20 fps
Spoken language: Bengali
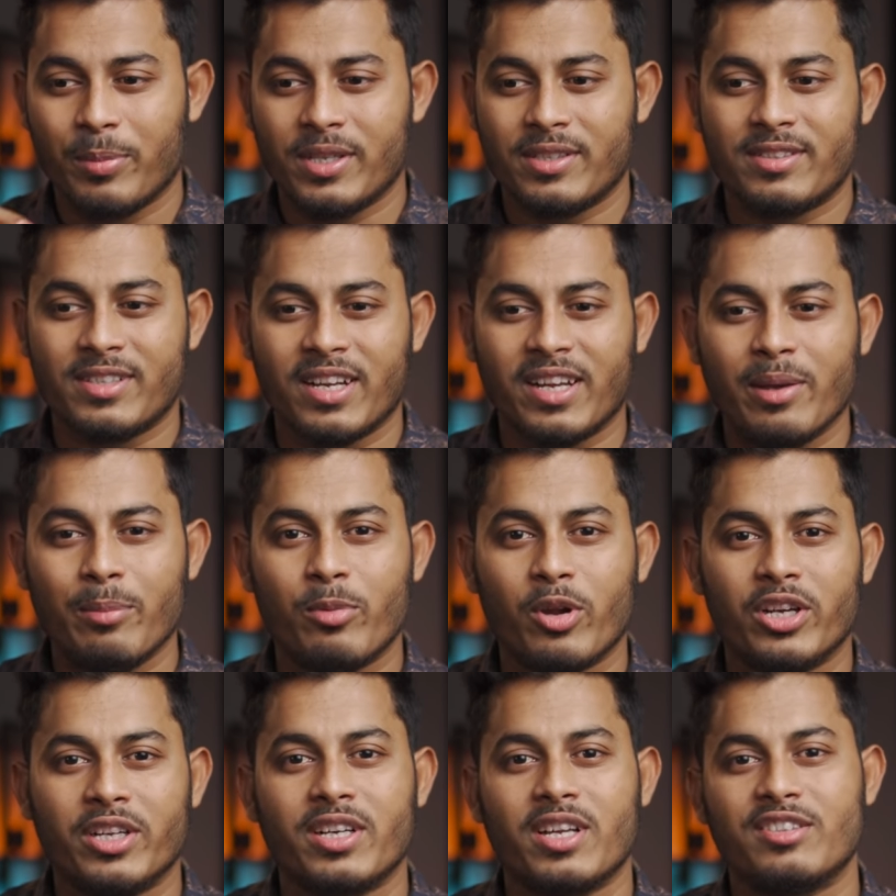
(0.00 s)
পেজটাকে
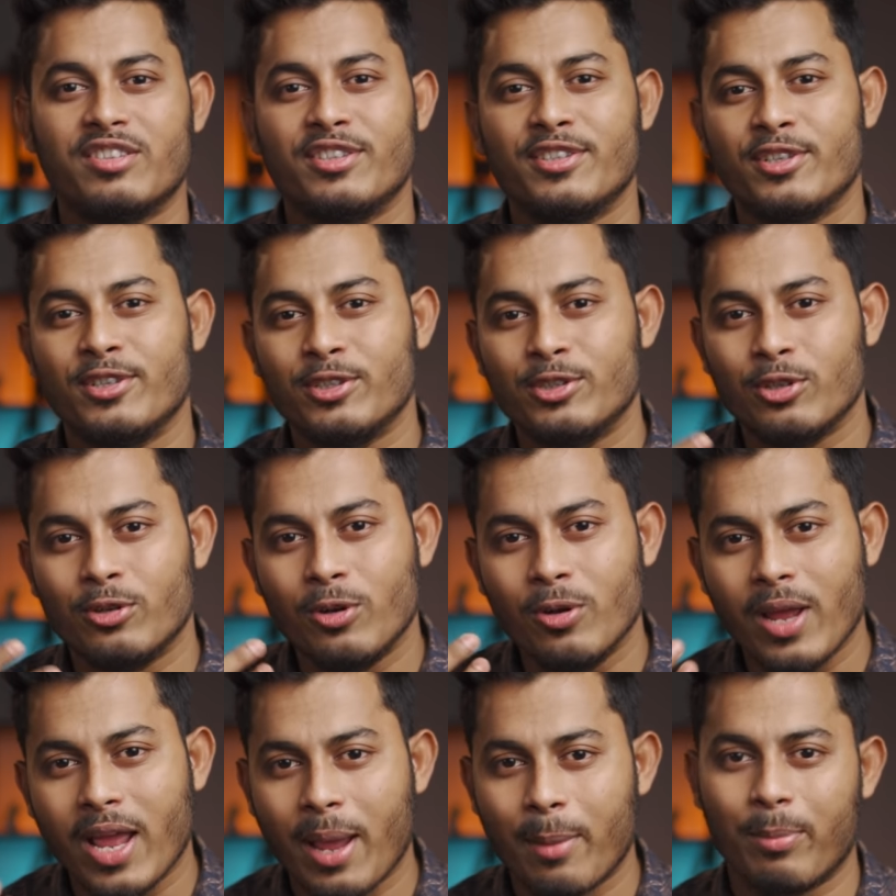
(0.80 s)
মনিটাইজেশনের
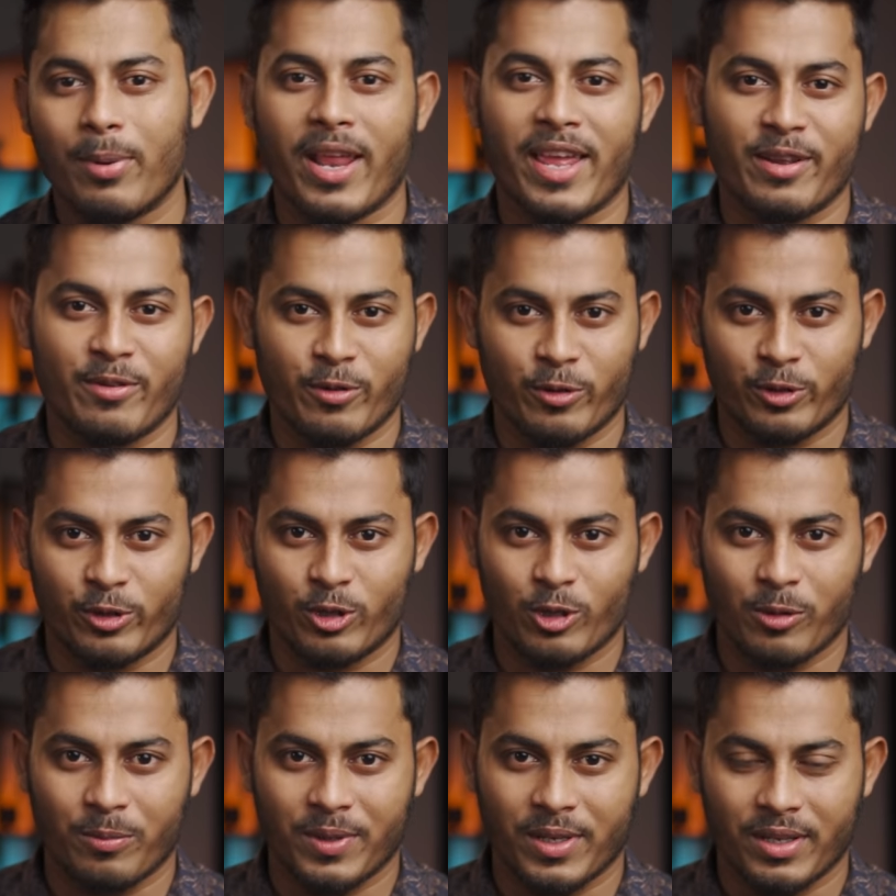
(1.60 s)
জন্য অ্যাপ্লাই
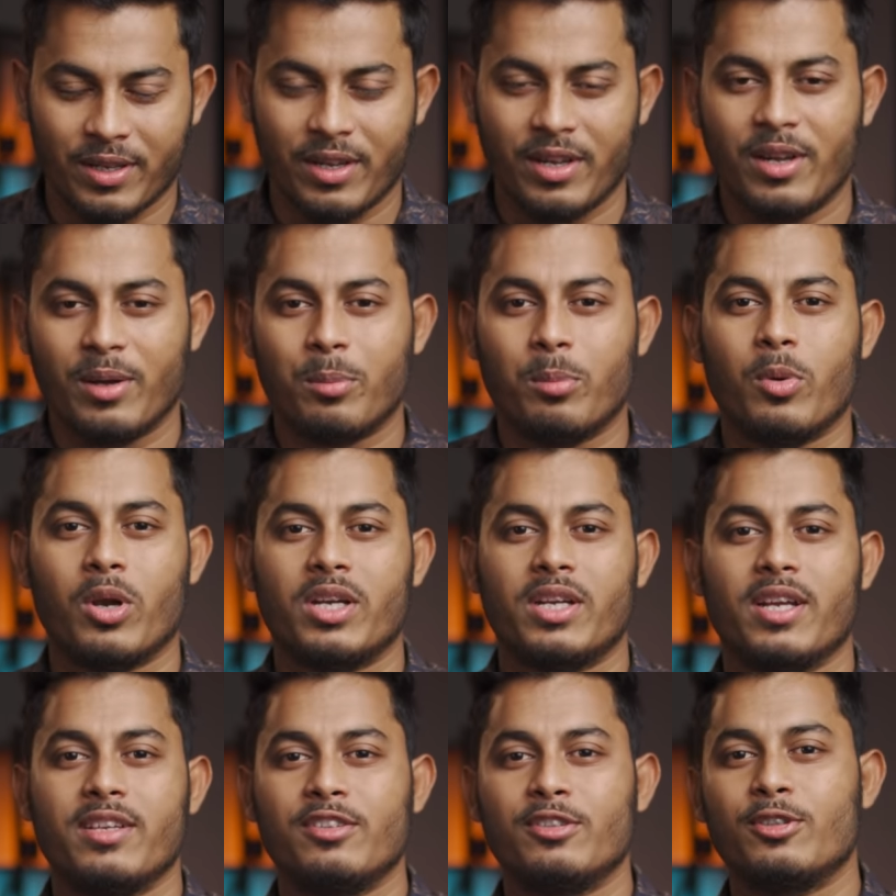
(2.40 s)
করতে হবে
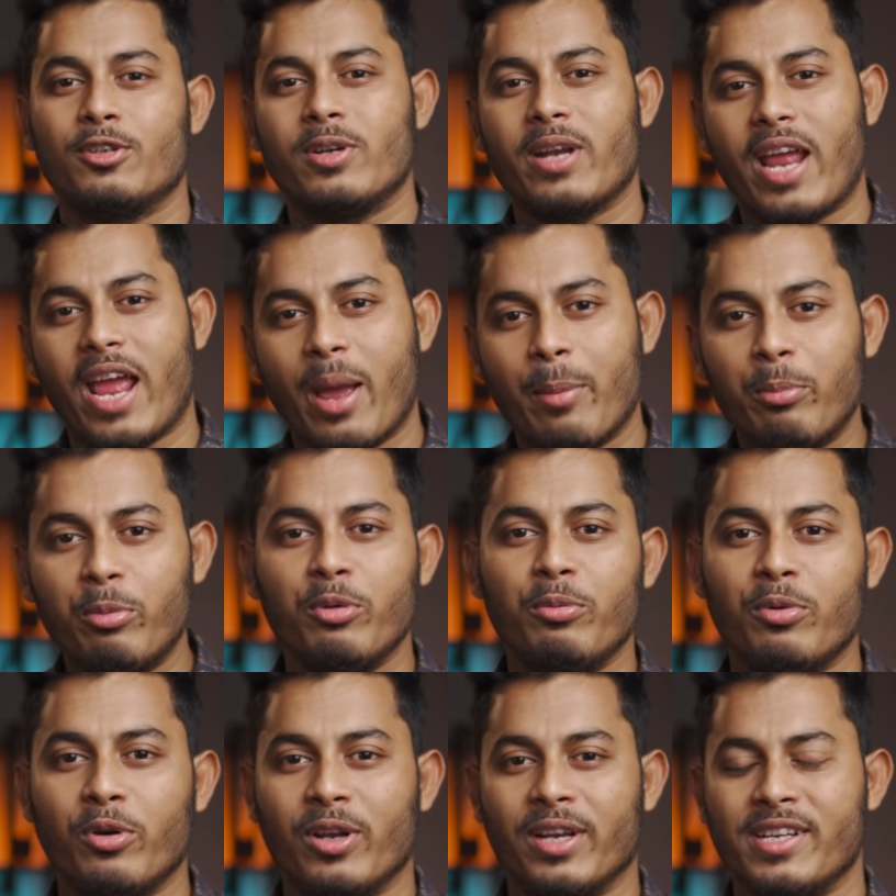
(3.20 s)
মনিটাইজেশন
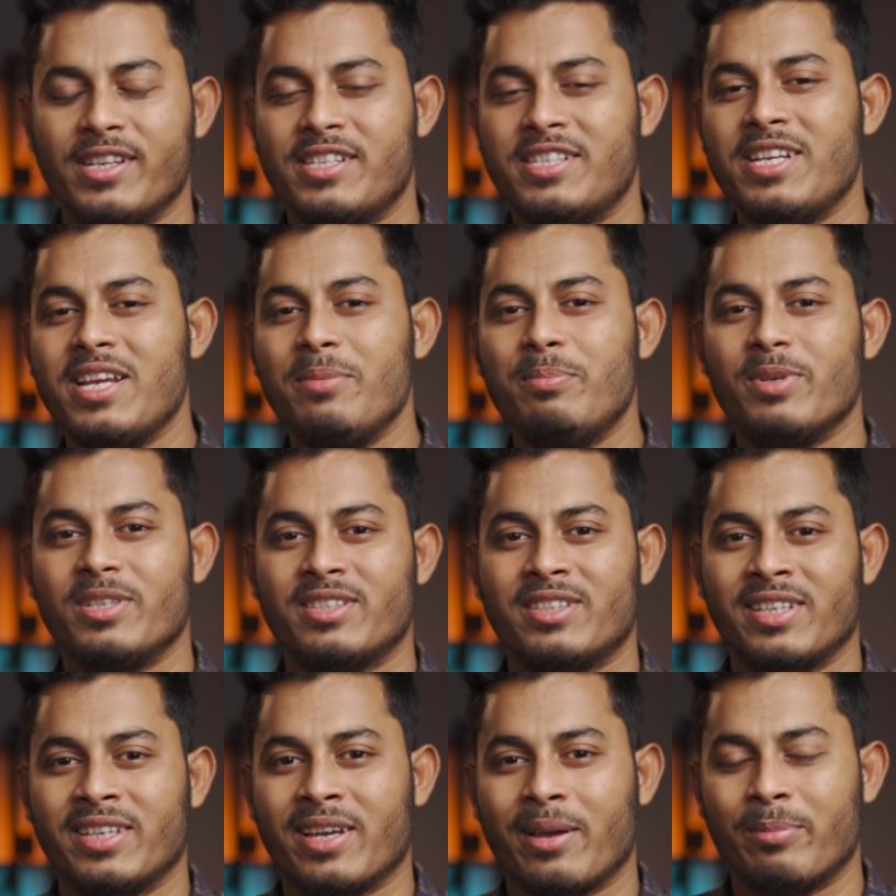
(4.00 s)
অ্যাপ্রুভ হলে সেই
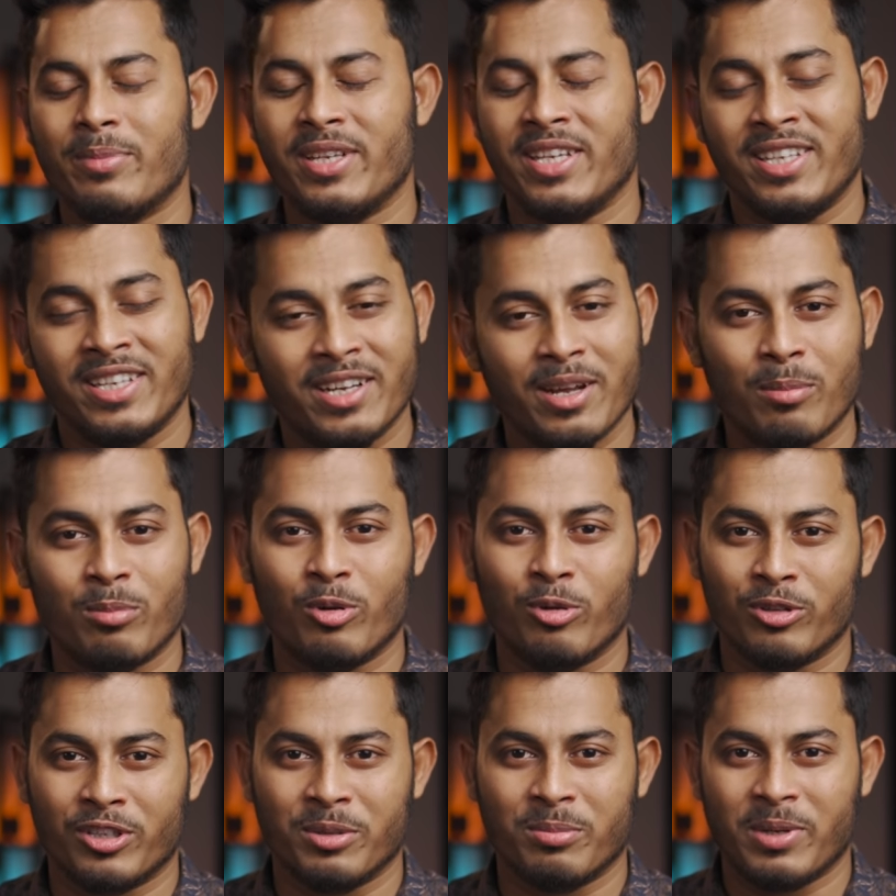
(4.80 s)
পেজ থেকে আপনি ইনকাম
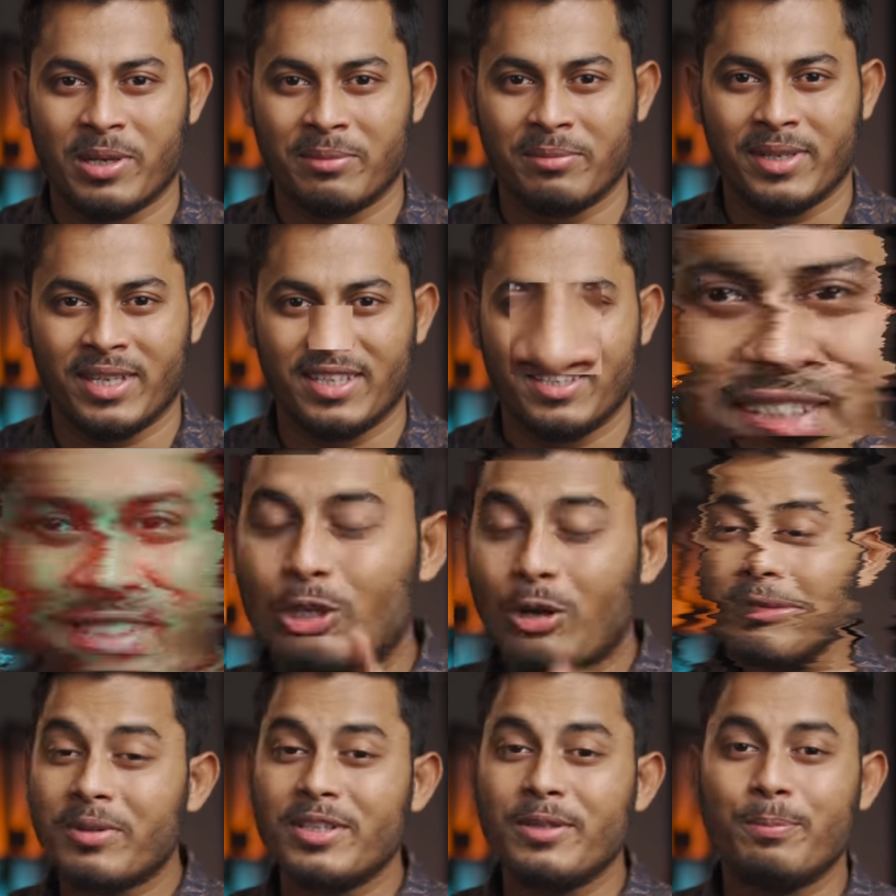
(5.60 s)
করতে পারবেন
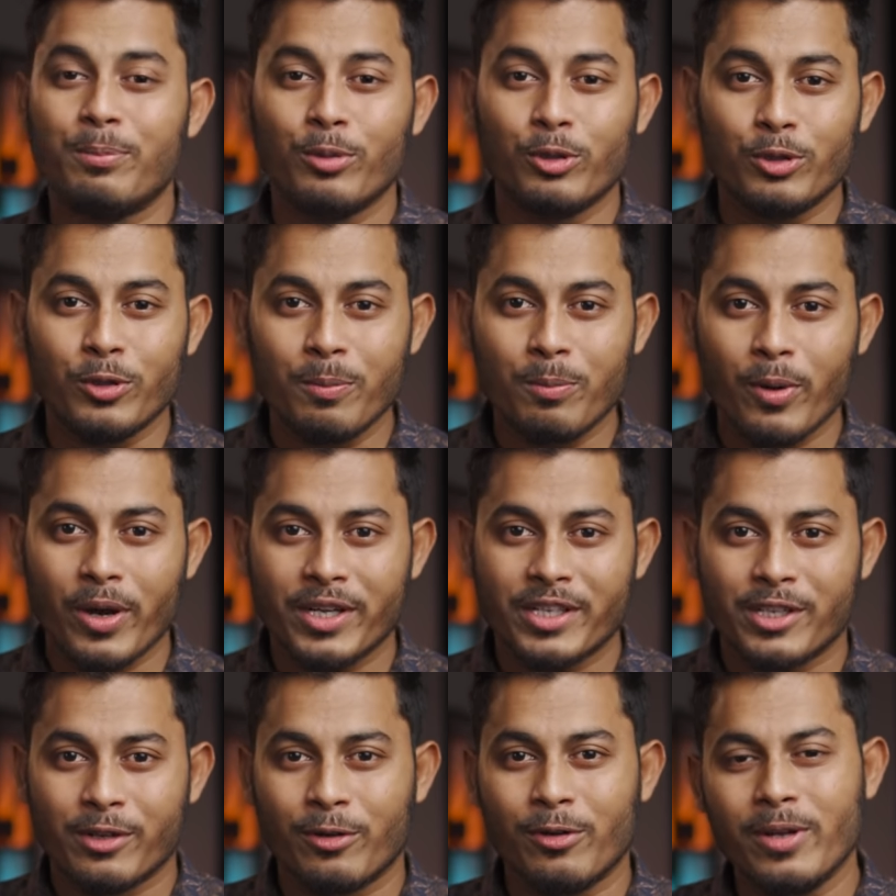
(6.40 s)
তো আমাদের প্রথম
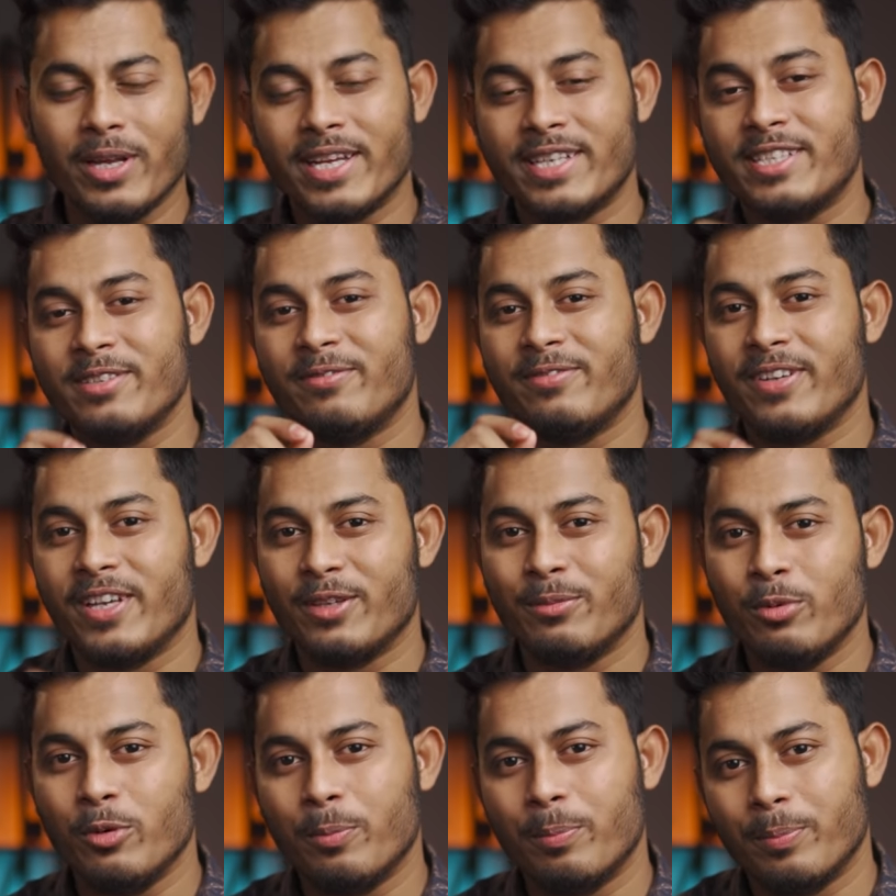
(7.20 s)
পয়েন্টটা হলো একটি
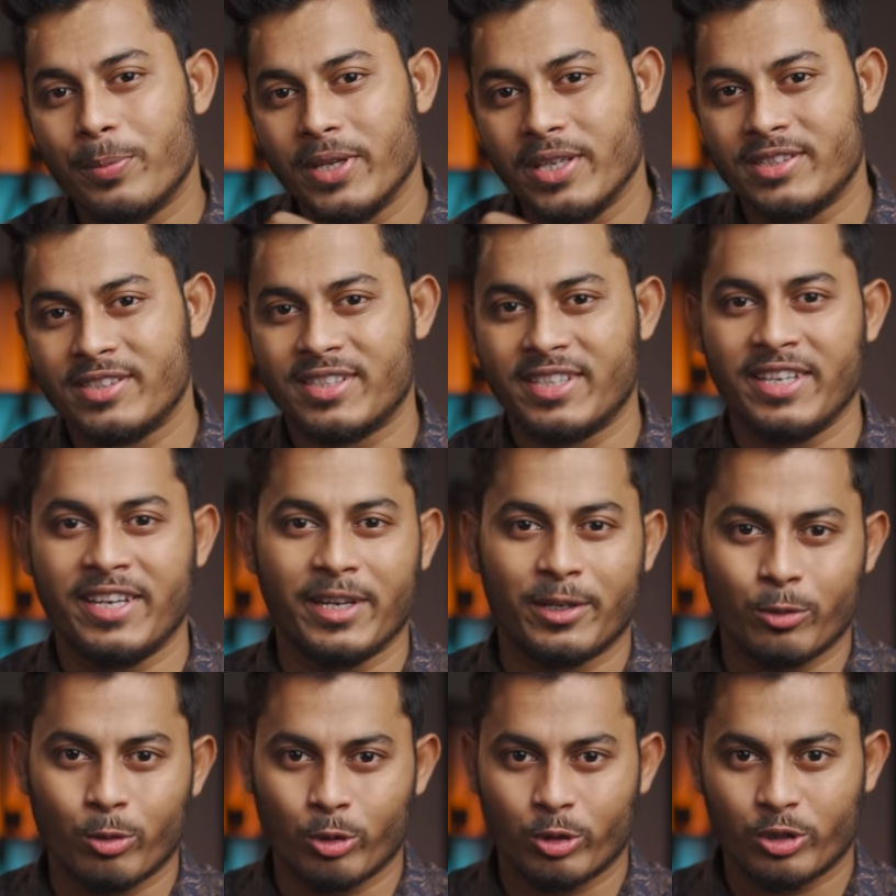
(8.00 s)
ফেসবুক পেজ
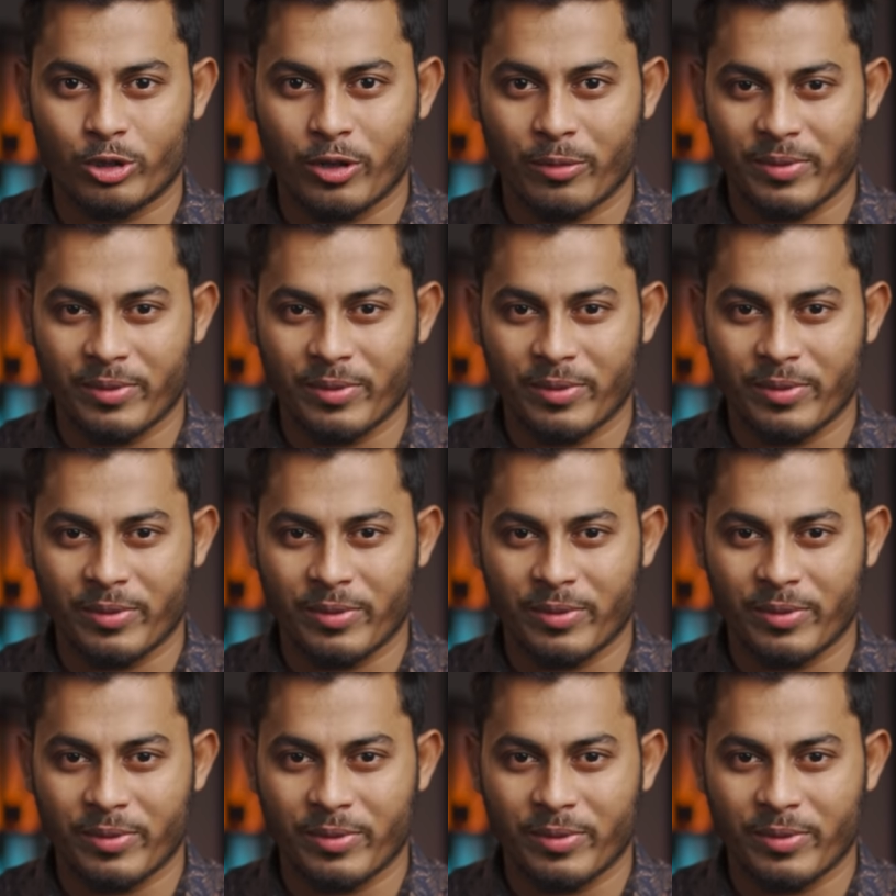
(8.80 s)
ক্রিয়েট করতে